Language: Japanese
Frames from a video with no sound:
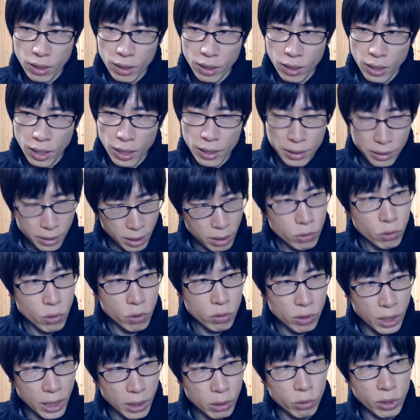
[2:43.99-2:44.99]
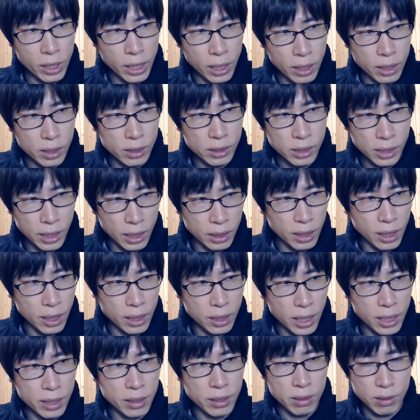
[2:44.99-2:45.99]
敗戦国なので仕方が
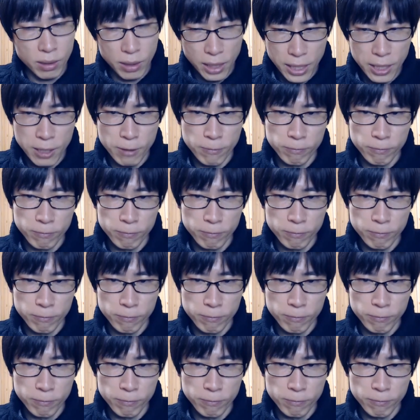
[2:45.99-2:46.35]
ないですね